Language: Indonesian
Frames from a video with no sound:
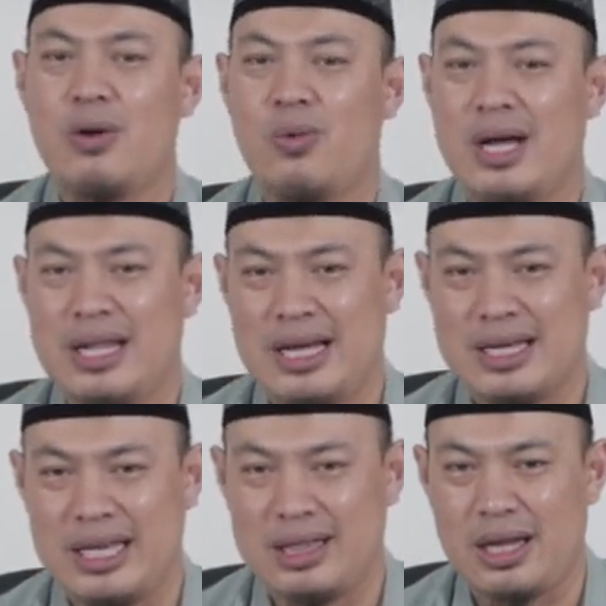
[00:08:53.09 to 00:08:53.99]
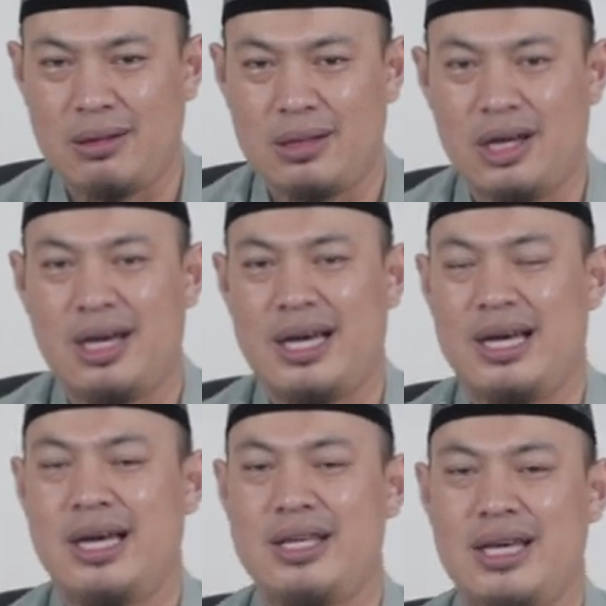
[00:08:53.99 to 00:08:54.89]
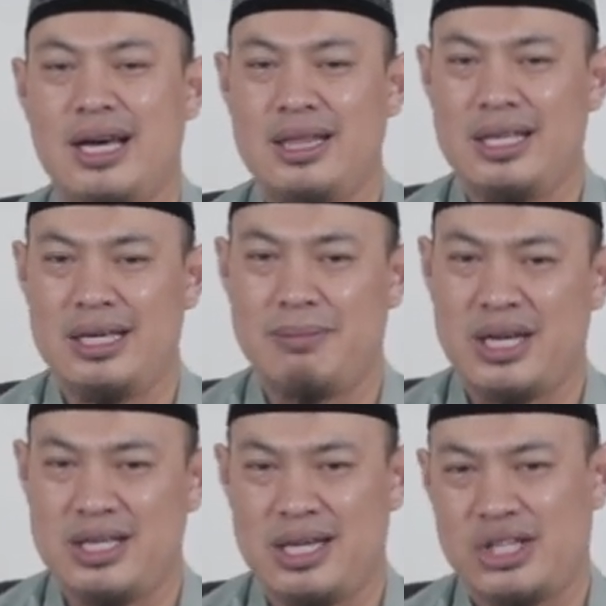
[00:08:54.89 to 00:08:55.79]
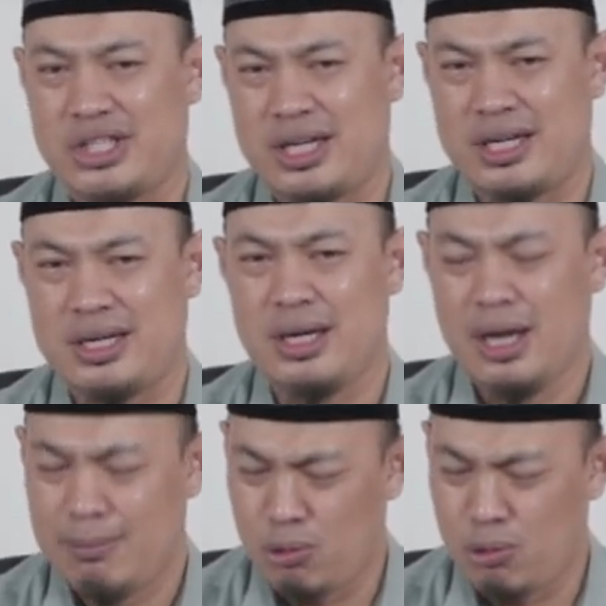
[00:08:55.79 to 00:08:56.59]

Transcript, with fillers: walakinallaha yahdi mayyasha